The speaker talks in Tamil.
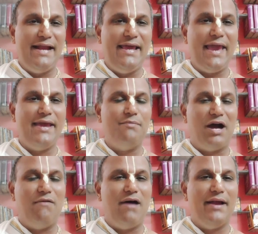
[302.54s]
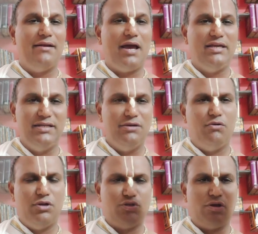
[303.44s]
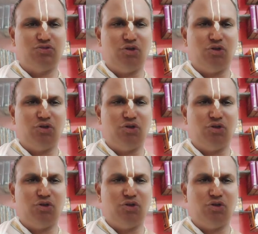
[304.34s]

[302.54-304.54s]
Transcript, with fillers: அடியை பகவான் இது ஒரு சொர்